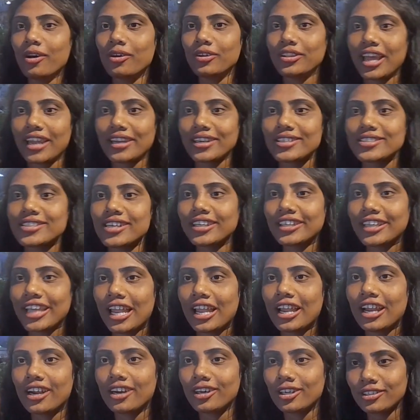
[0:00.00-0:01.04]

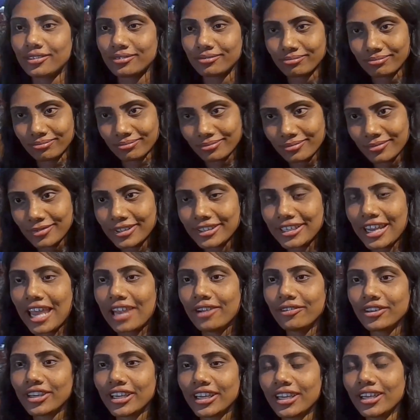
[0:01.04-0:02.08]
What
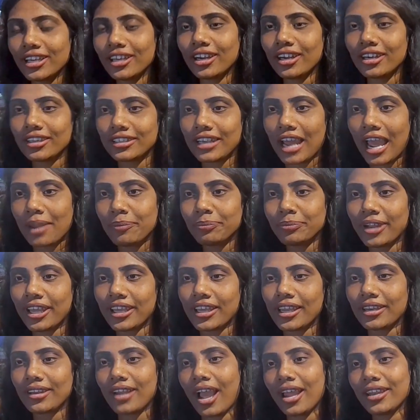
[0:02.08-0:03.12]
డెలివరీ టైం
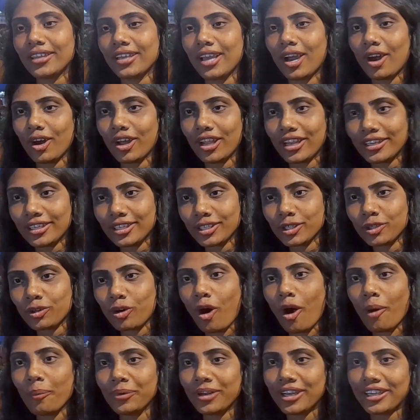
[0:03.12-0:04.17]
టేకింగ్ కానీ అండ్
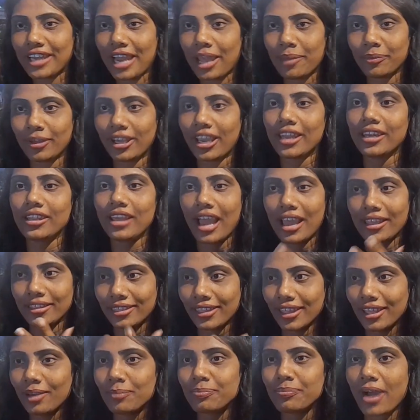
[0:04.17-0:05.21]
కామెడీ టైమింగ్ కానీ ఐ
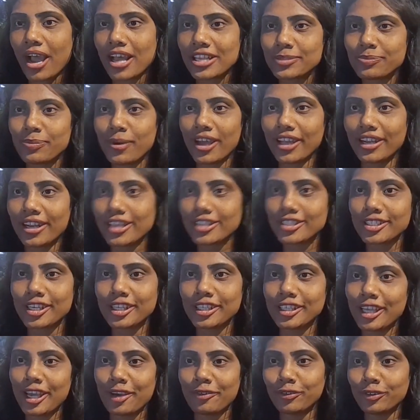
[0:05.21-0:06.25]
థింక్ మాస్ మహారాజా
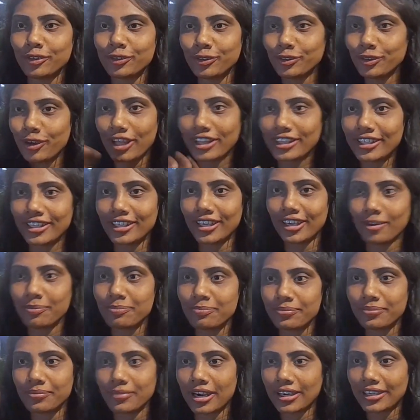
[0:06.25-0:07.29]
అని ఎవరు అది
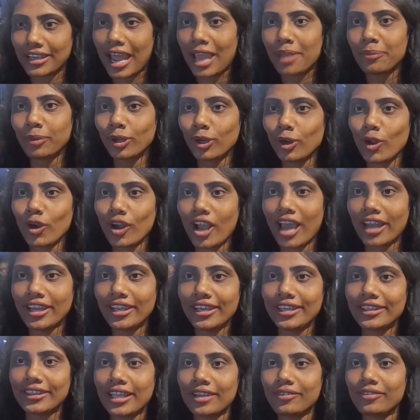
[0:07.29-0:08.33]
టైమింగ్లో um, కానీ
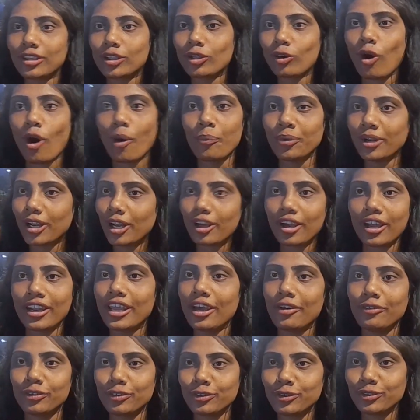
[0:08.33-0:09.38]
తర్వాత కామెడీలో కానీ
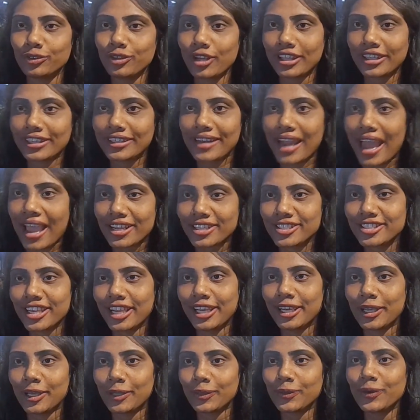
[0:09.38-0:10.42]
ఎవరు అది క్రాక్
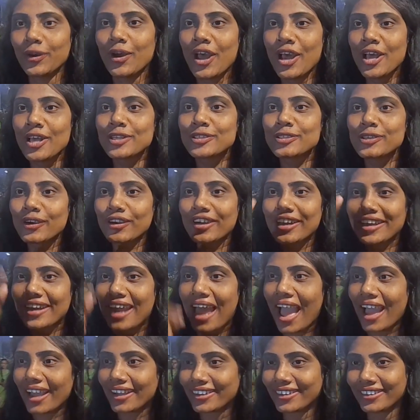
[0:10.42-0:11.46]
చేయలేరు సో
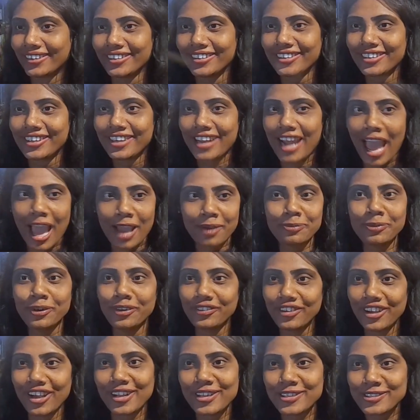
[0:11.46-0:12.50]
క్రాక్ క్రాక్
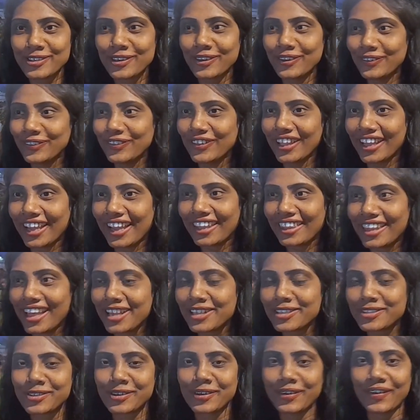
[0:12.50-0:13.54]
మూవీ ఆల్సో ఉంది కదా
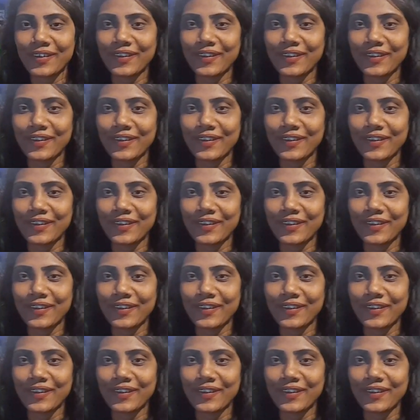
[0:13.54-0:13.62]
సో